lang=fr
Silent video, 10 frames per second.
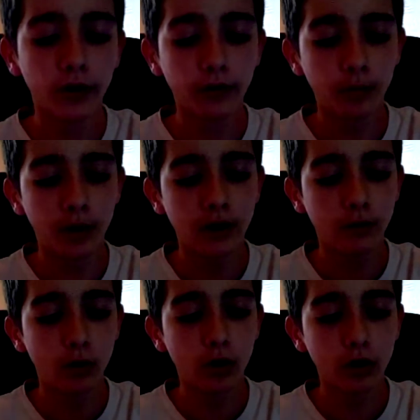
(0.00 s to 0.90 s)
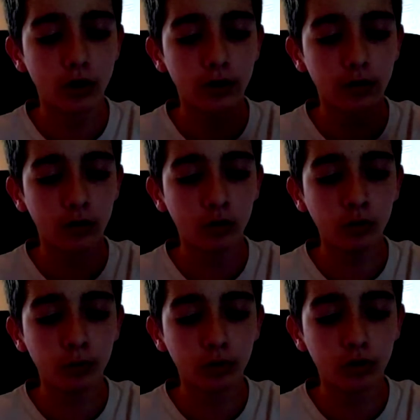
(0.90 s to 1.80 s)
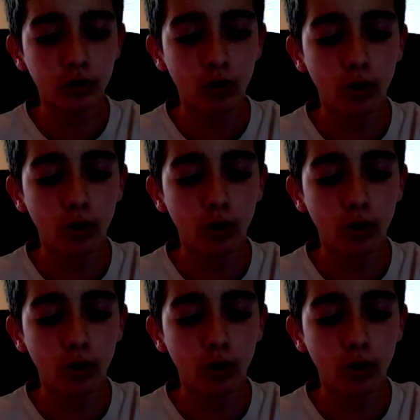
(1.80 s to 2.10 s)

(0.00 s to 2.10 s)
Donc vous avez payé vos coques 12,72€,